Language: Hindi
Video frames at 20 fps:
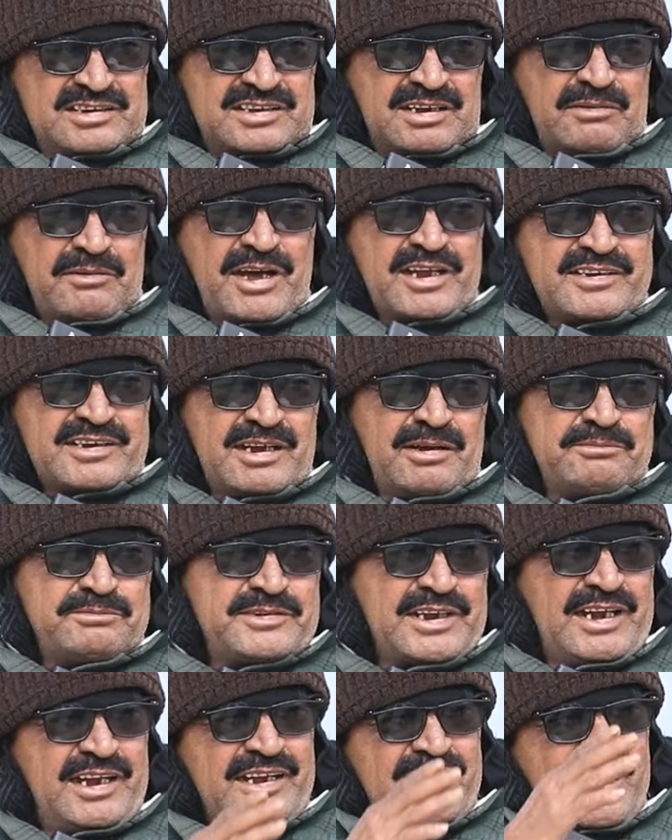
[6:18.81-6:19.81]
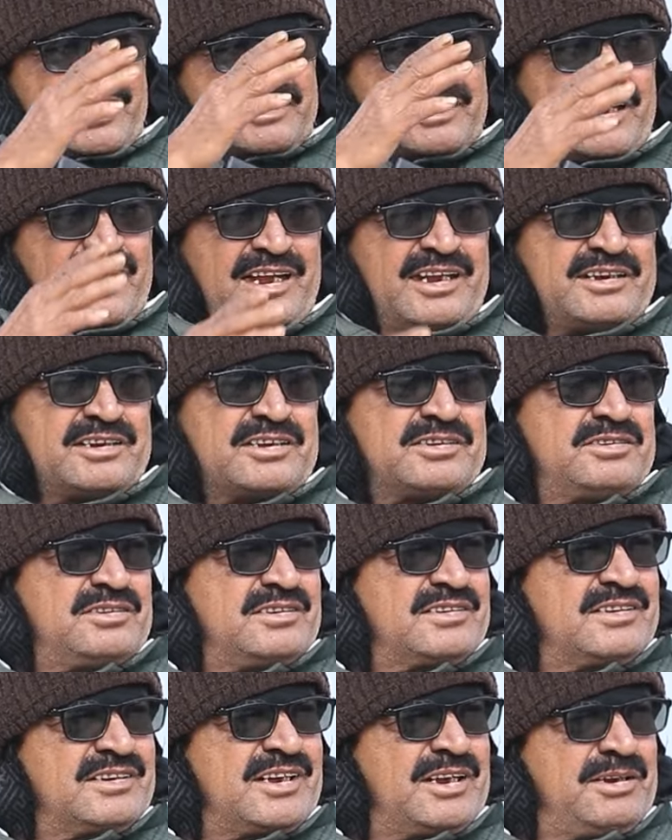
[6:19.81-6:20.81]
इस दवा से अब चले जाते हैं
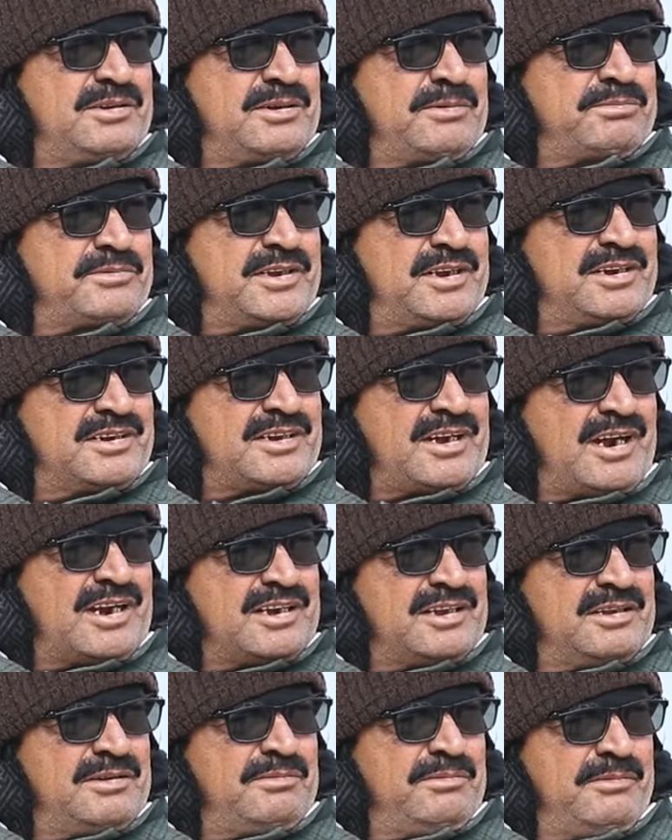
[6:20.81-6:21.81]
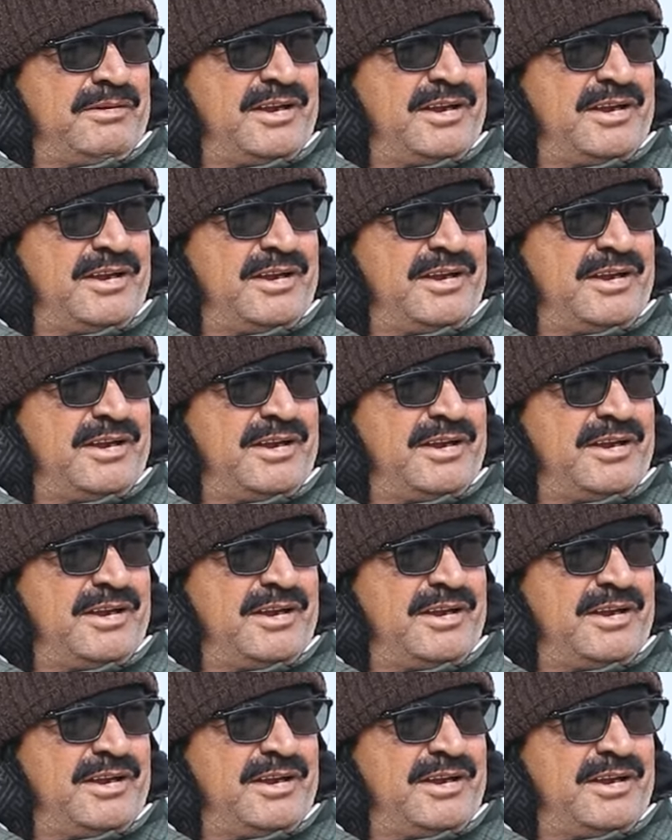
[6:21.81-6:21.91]
करीब जब से साठ दिन